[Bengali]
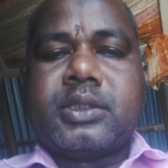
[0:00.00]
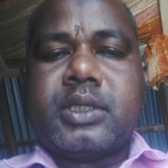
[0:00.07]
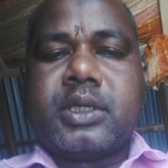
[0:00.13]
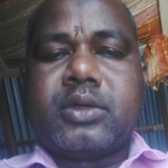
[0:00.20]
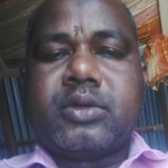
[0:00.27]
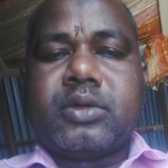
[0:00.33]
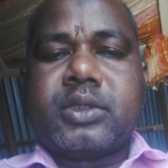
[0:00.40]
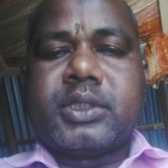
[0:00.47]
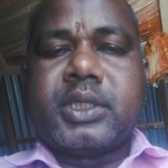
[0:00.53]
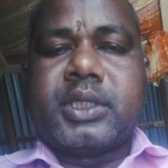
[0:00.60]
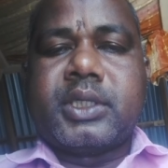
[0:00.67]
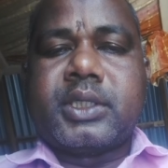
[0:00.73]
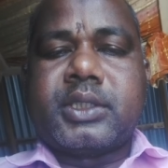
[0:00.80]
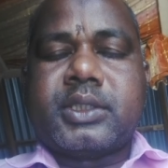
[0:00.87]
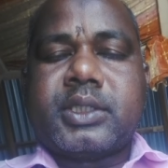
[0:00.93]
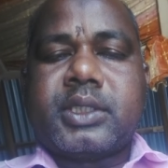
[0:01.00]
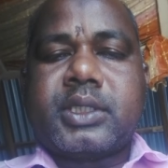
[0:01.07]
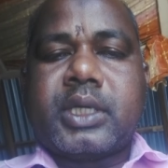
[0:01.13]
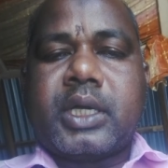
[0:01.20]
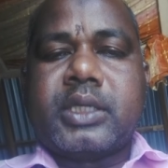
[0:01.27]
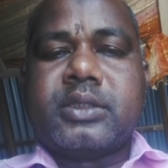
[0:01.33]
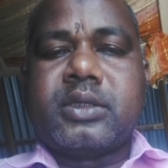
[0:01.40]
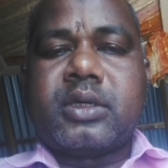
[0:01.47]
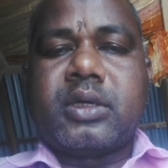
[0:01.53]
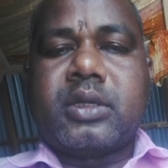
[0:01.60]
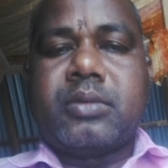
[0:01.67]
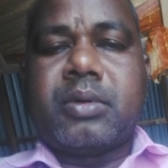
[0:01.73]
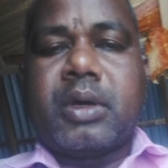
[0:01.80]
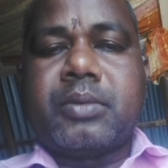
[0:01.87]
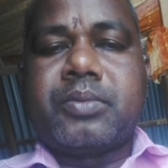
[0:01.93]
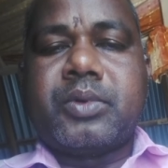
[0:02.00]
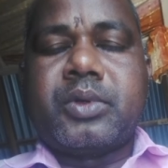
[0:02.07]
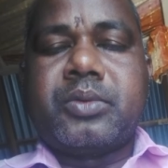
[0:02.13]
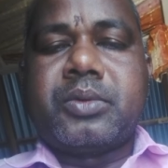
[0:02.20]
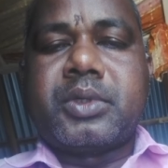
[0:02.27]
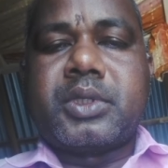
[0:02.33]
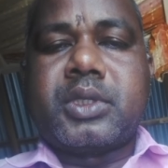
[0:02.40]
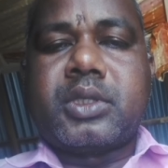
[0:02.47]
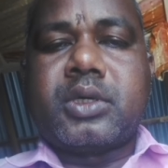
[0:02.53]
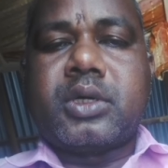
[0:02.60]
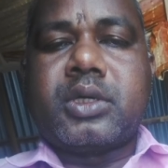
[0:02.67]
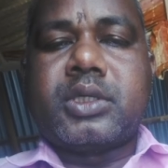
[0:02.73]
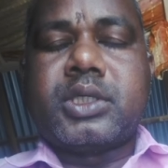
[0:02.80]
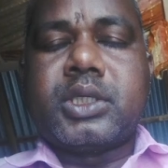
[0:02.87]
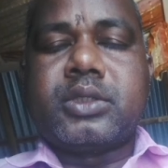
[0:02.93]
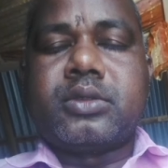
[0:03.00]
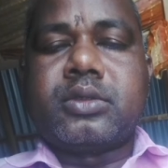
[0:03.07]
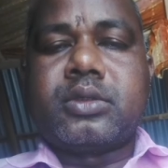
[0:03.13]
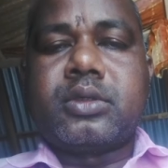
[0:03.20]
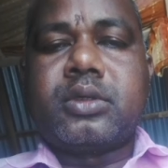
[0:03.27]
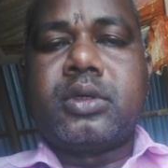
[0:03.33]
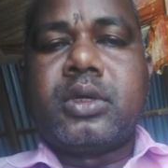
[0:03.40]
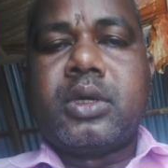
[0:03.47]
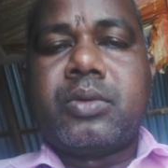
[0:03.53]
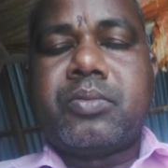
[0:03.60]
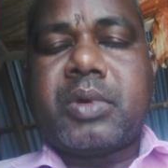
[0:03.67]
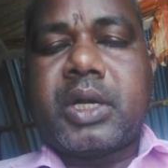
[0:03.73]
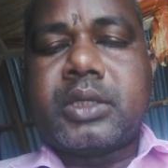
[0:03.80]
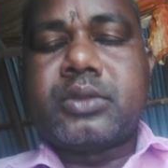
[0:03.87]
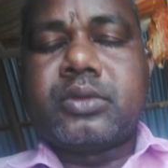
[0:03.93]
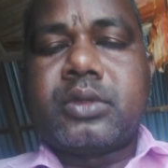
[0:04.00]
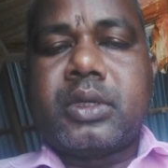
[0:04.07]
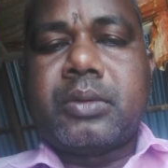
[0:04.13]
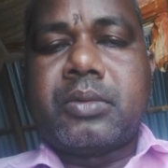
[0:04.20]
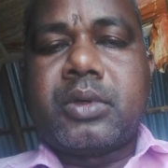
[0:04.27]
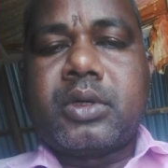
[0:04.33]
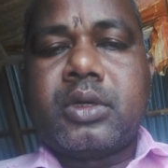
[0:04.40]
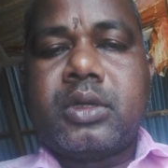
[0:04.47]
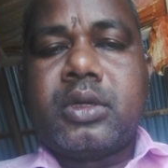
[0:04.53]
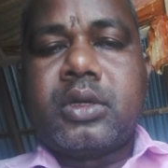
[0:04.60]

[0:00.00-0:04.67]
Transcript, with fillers: যে কোনো সেন্টেন্সের সাহায্যকের ভার পরিবর্তিত হয় সেজন্য পার্সন এবং